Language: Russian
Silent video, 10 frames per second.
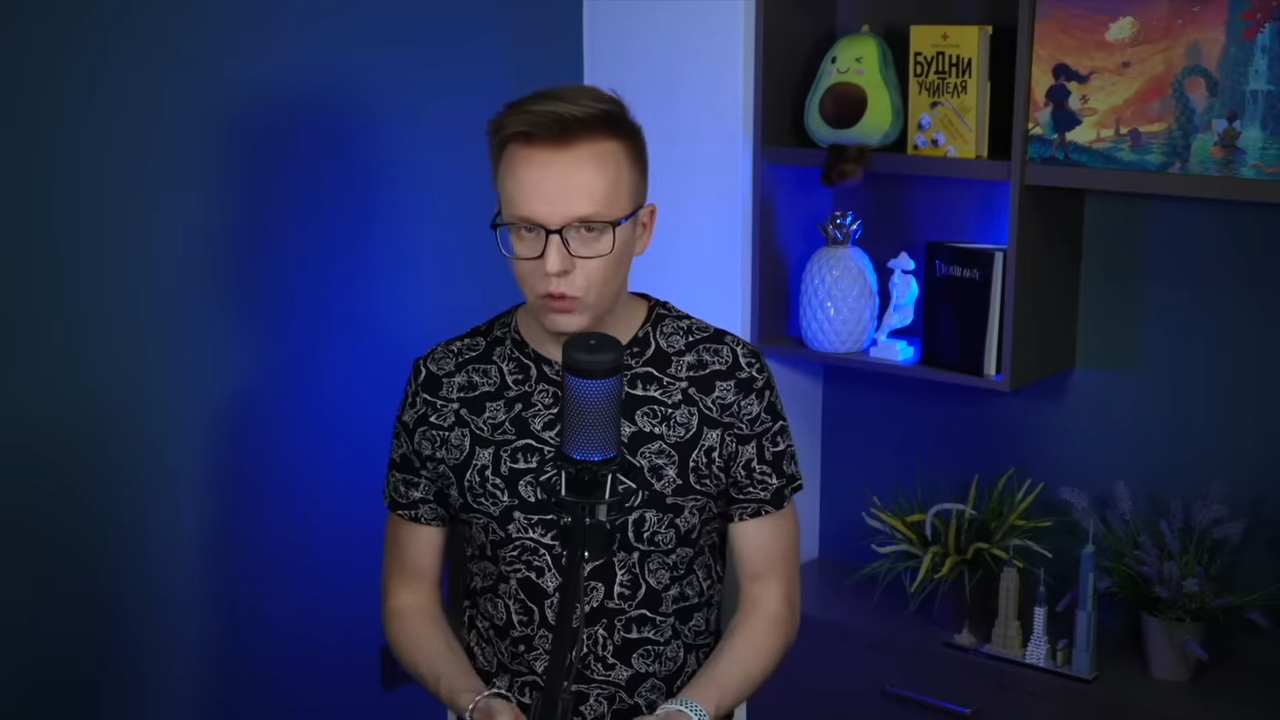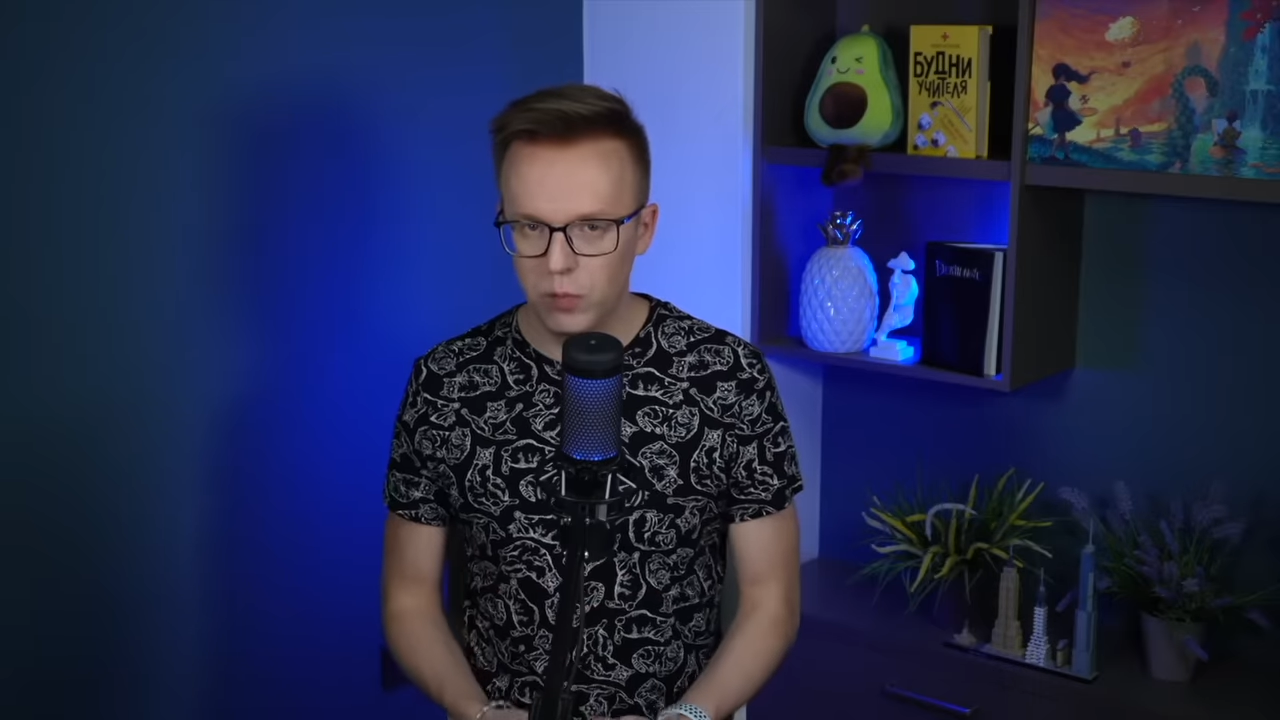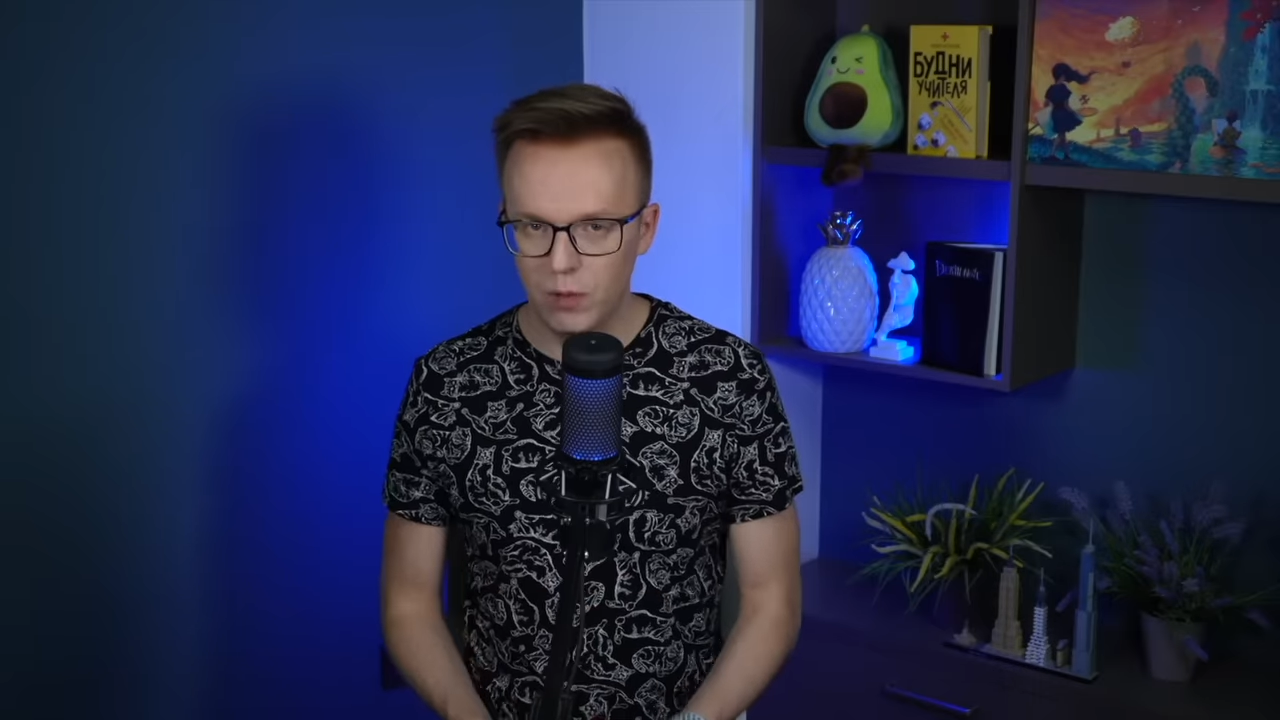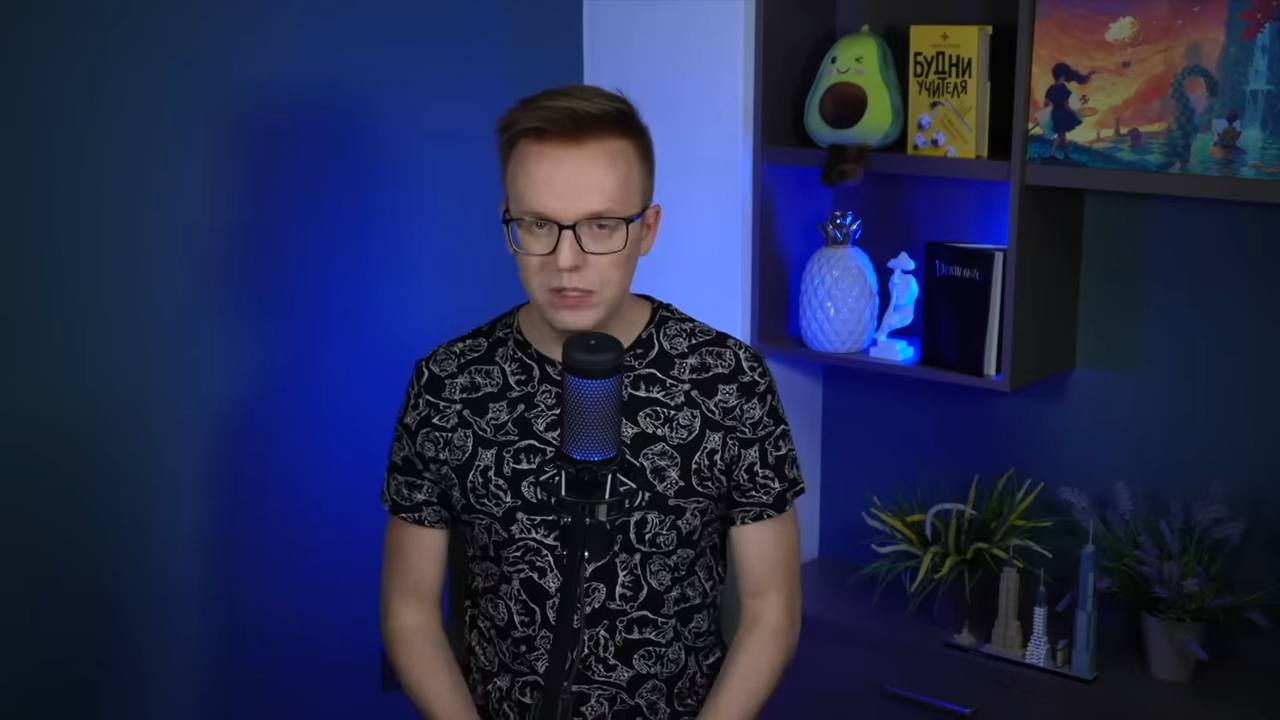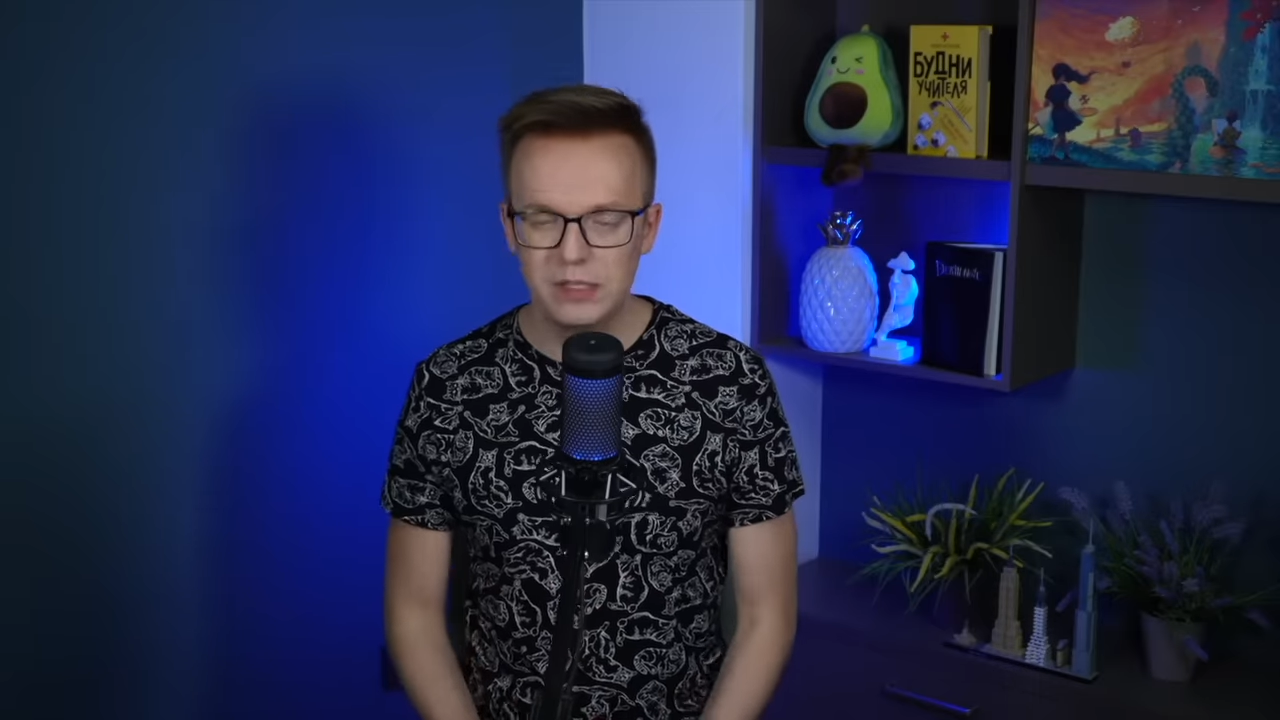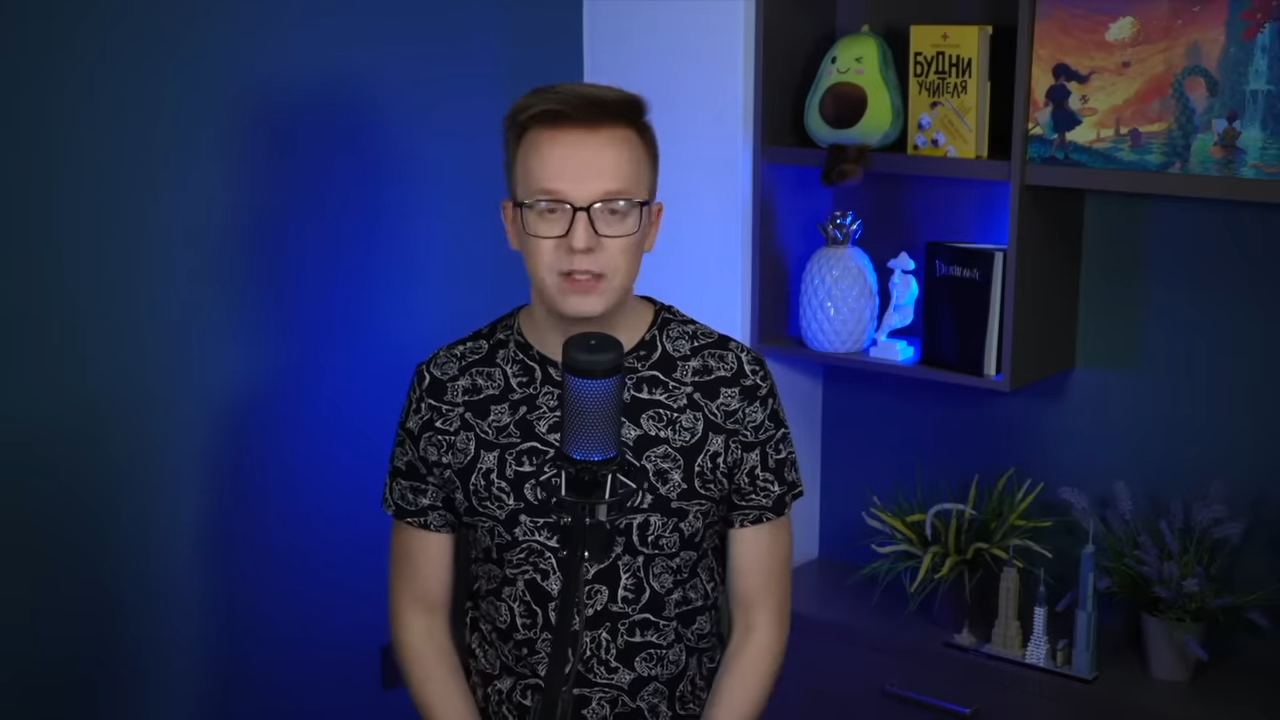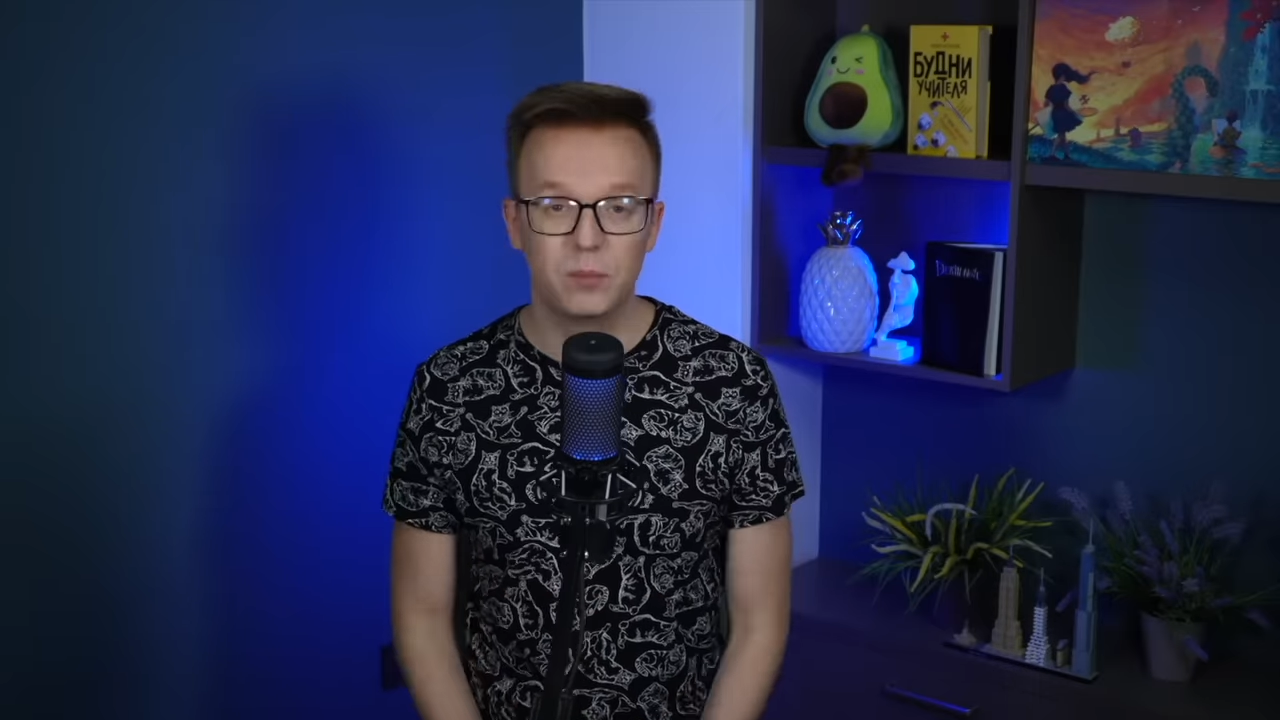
кто по мысли